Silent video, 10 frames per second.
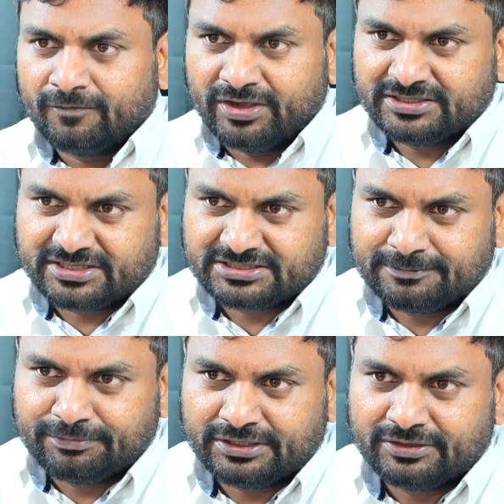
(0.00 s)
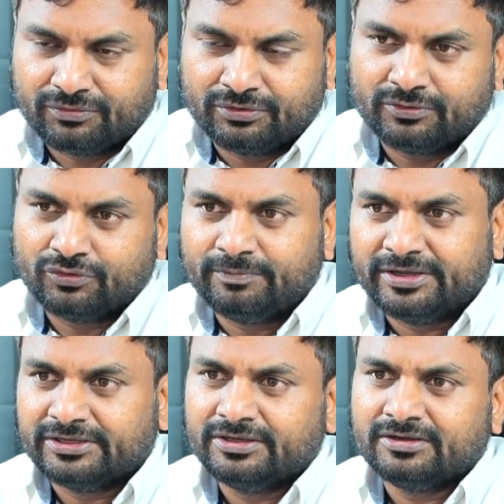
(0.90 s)
వైఎస్ఆర్సీపీకి ఉన్న ఓట్
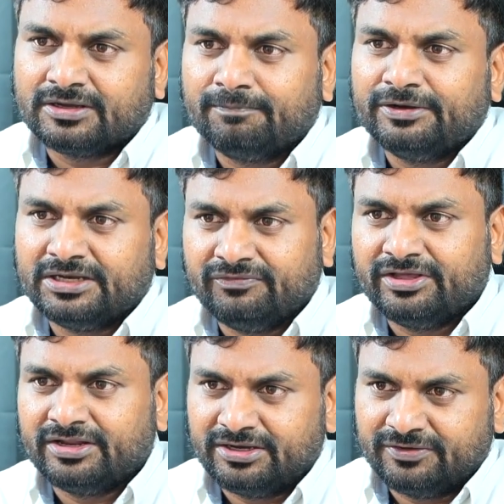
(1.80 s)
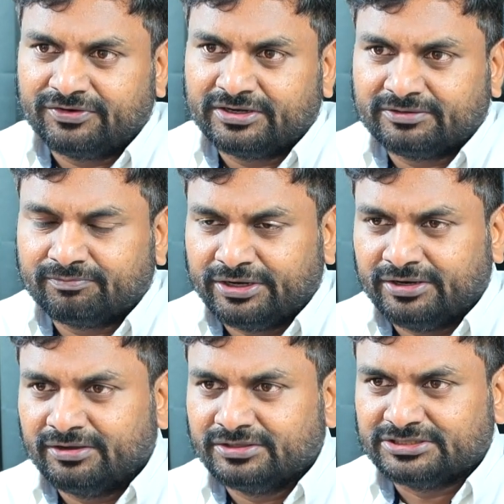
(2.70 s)
బ్యాంకింగ్ కంప్లీట్లీ వేరే డిఫరెంట్
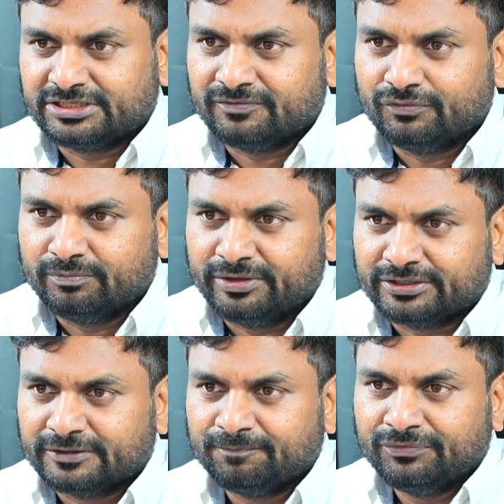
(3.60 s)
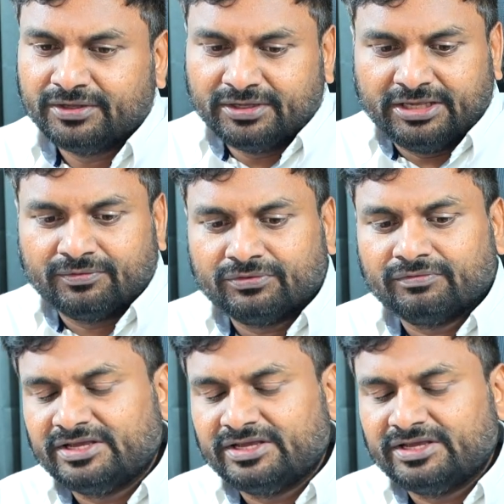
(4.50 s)
సెట్ ఆఫ్ ఓట్ బ్యాంకింగ్ ఏముందో